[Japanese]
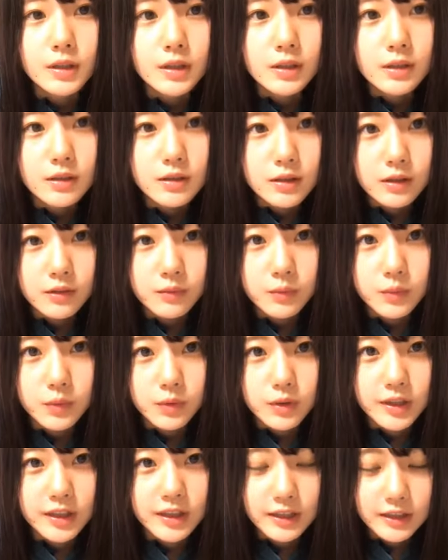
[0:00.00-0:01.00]
全然
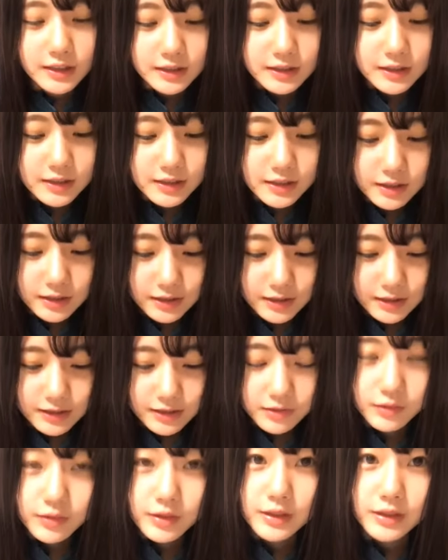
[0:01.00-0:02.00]
もう現役じゃない
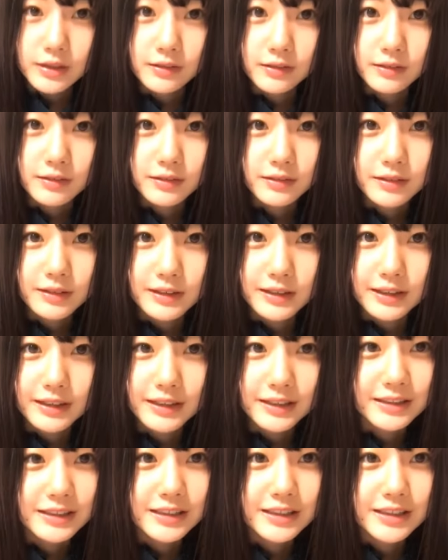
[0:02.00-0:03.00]
ので現
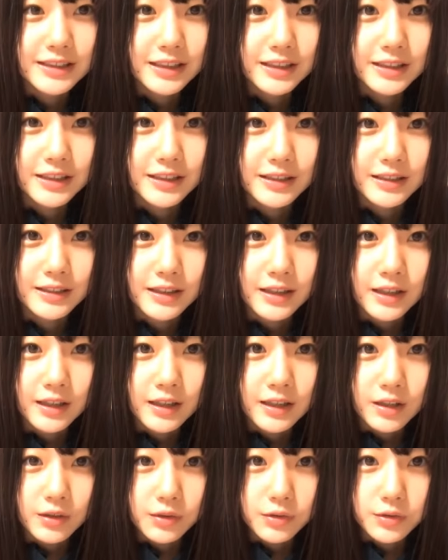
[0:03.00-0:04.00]
役じゃない
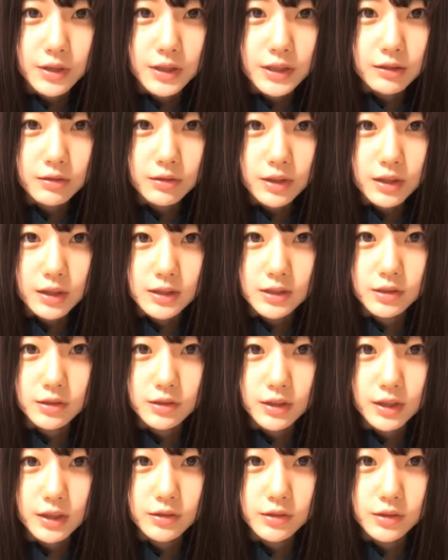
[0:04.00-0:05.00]
この間の感じだ
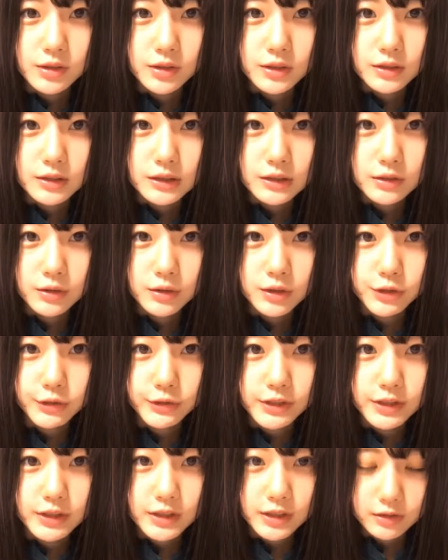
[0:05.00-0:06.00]
と150
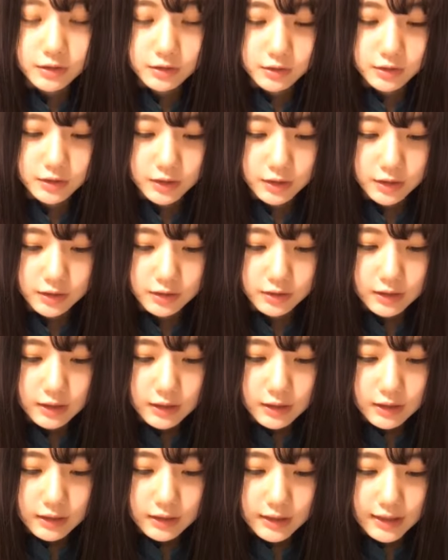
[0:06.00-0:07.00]
人弱ぐらい
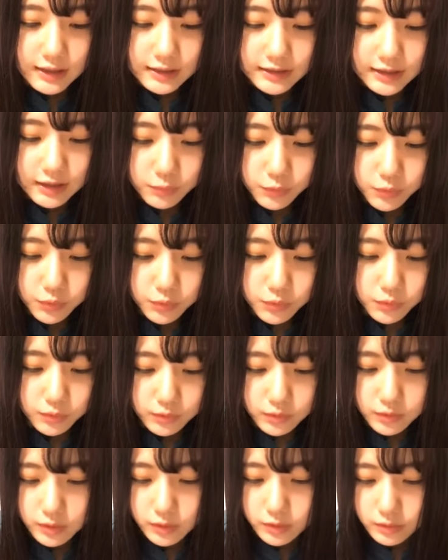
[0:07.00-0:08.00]
えでも